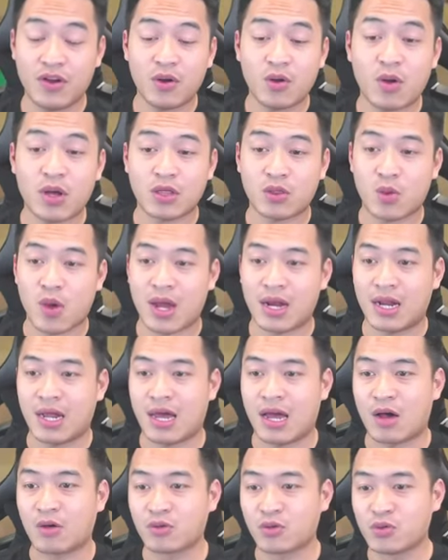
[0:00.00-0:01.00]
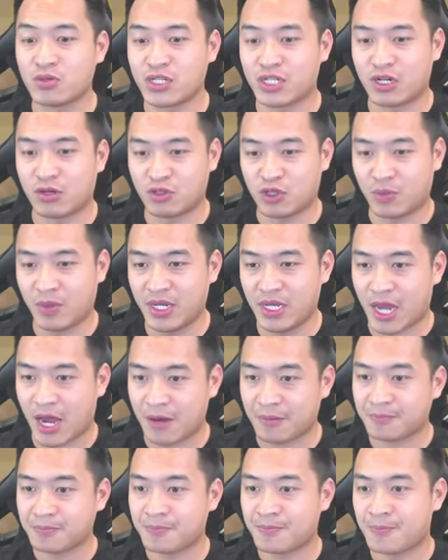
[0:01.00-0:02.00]
hoàn toàn là auto chiến đấu cho mình nhá.
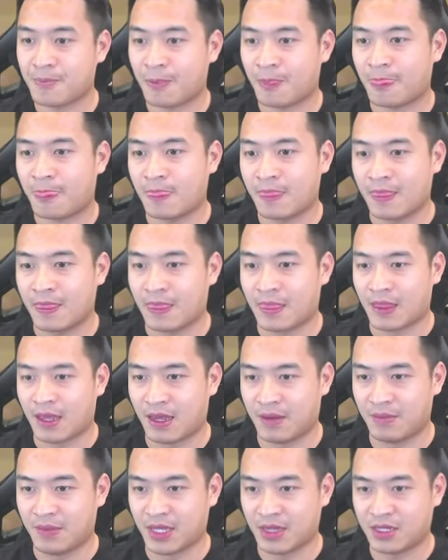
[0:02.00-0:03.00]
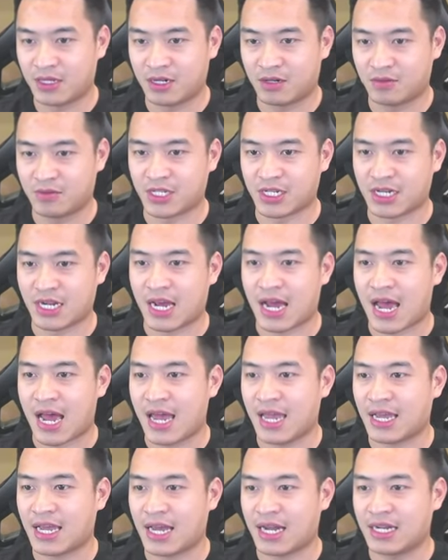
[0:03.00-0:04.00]
Đây, mình ấn tự động triển
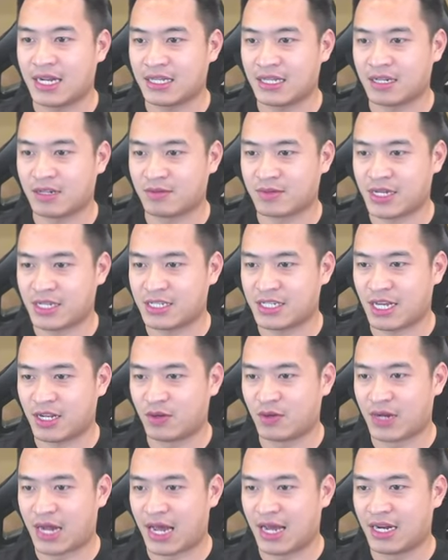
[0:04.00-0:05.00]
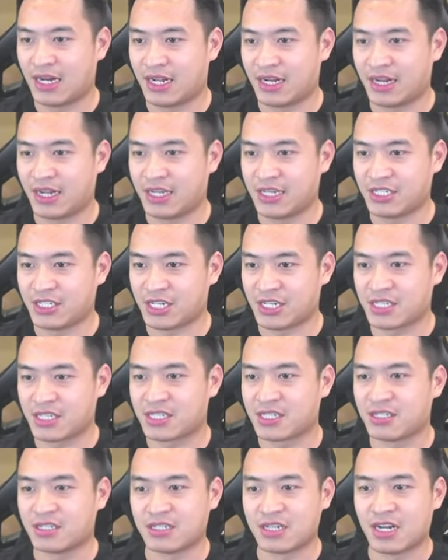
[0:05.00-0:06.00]
khai cái là tự động ra trận luôn này. Lần này Trăng
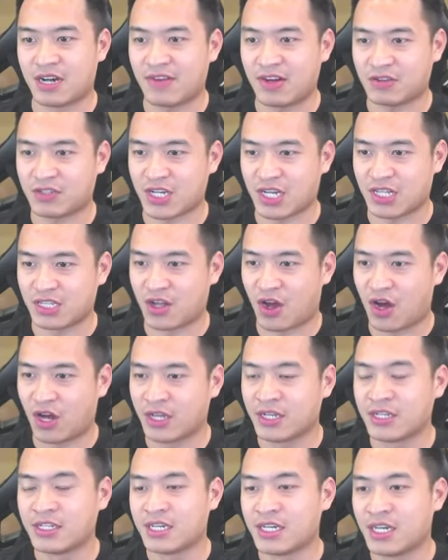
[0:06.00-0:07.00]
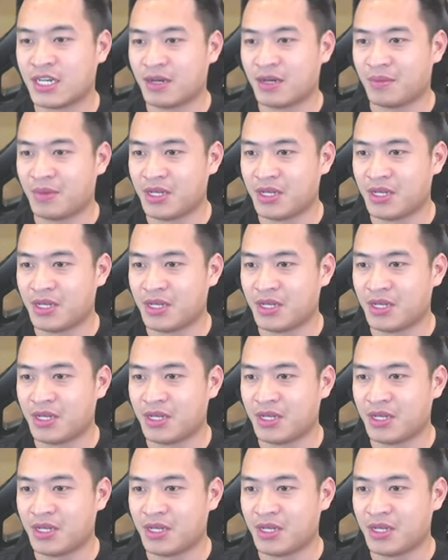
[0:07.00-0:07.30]
Sư đã vào trận rồi. Mình